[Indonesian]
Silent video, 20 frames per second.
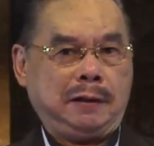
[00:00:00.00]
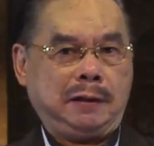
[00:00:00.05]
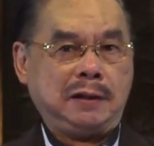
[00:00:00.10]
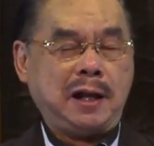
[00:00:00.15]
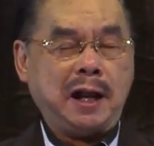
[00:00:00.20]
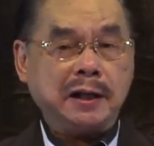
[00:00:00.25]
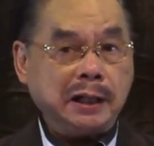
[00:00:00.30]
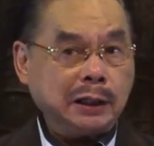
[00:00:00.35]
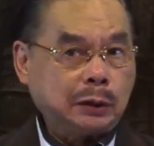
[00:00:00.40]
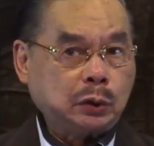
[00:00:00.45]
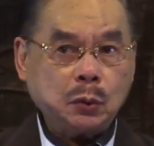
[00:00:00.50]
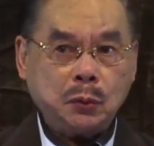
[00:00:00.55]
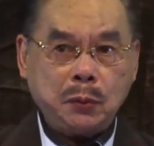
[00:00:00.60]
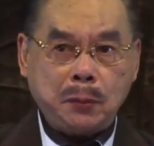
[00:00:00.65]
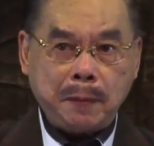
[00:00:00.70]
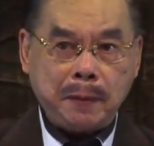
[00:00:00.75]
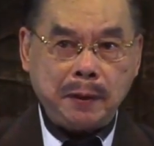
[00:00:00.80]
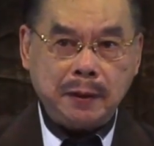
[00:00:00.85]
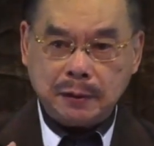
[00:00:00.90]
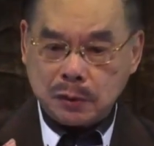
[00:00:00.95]
Dan
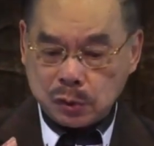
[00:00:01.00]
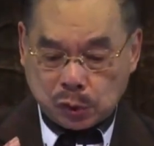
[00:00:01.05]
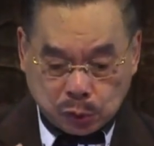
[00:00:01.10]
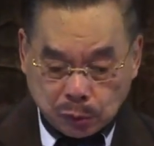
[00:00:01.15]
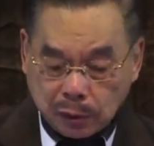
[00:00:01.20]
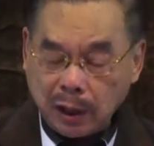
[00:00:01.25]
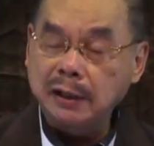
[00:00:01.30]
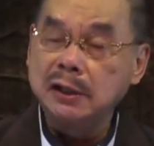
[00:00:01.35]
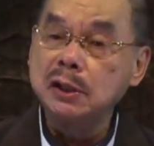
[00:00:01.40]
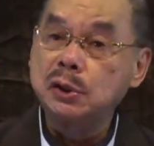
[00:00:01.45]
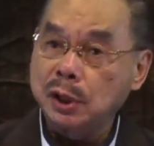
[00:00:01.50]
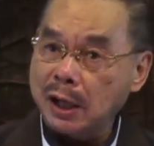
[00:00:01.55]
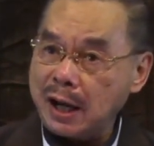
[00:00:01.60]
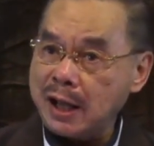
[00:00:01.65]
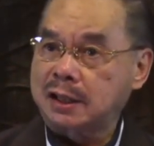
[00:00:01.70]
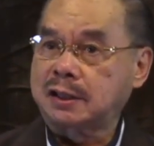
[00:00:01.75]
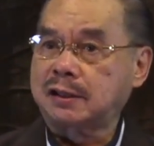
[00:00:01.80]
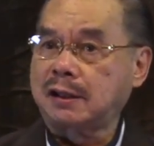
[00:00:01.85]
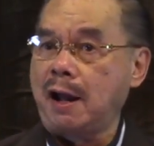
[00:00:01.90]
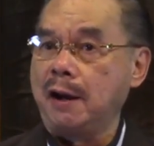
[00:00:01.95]
itu sudah
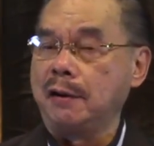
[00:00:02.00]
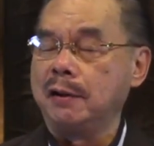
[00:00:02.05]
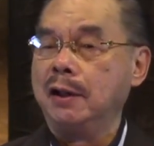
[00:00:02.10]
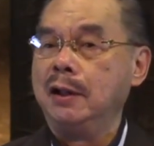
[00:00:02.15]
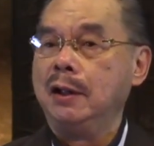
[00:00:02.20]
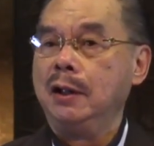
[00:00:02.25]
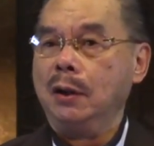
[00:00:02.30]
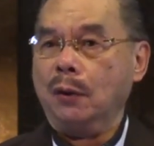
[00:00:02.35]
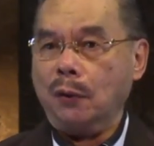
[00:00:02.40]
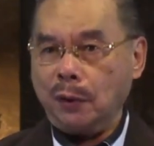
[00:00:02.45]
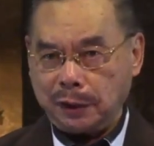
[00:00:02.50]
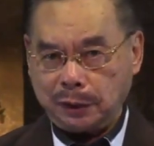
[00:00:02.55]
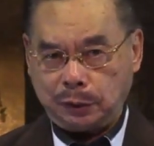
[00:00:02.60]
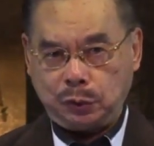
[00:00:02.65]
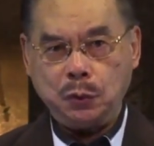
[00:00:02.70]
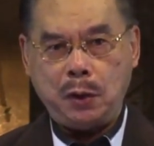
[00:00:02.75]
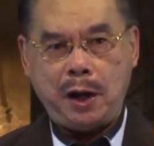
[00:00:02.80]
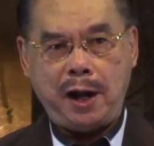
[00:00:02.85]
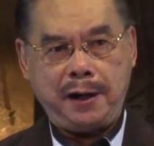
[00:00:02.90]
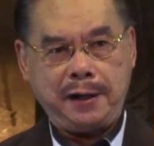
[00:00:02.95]
dijelaskan oleh
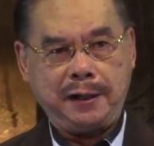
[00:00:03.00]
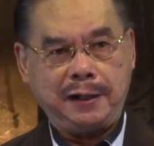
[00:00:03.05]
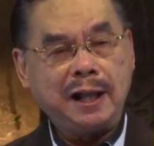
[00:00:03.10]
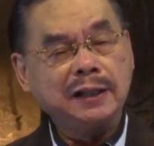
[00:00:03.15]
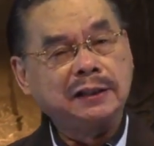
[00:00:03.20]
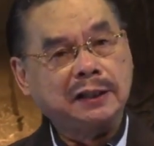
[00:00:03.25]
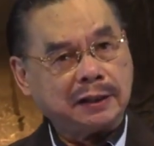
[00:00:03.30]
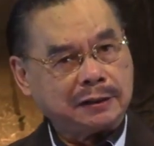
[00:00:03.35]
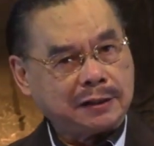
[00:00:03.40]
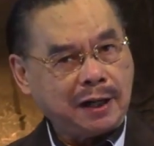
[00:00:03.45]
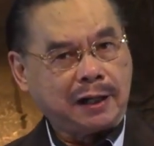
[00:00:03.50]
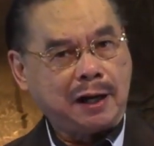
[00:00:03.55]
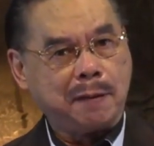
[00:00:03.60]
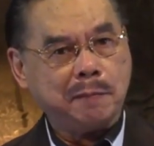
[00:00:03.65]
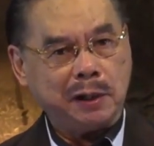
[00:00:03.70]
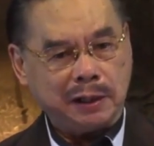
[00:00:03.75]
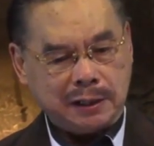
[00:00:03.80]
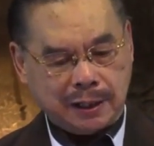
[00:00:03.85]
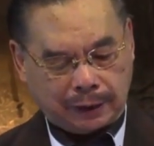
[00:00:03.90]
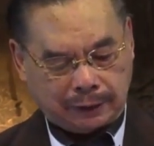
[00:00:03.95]
Tuhan. Nanti kita akan
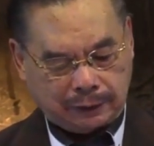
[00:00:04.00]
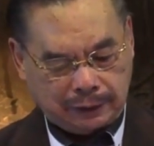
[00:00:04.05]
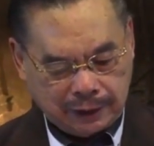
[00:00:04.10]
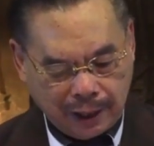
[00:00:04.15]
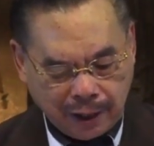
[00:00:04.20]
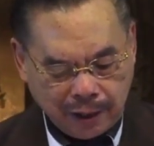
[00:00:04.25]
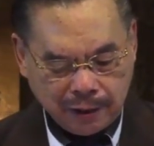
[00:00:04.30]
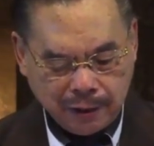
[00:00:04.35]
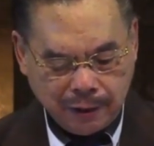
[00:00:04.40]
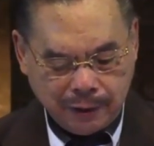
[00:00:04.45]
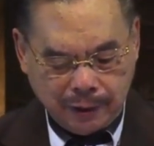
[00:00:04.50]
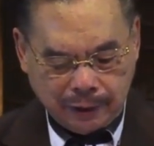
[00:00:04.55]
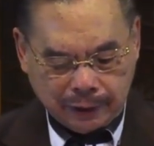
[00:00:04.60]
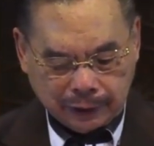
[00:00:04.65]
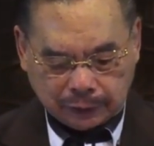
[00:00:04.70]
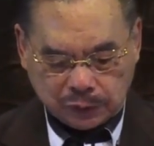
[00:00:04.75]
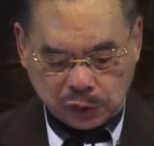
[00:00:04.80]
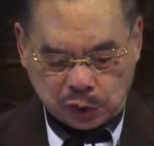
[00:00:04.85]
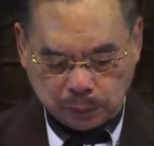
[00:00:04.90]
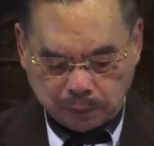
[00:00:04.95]
melihat ya.
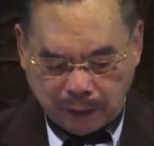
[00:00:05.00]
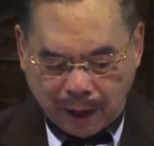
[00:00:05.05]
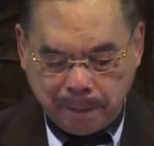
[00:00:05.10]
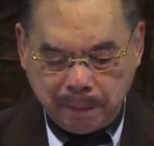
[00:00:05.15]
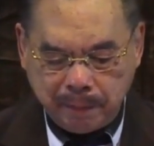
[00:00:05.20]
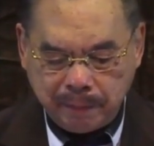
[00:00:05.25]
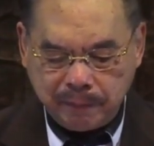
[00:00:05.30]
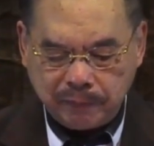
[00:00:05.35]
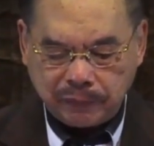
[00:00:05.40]
Itu sebab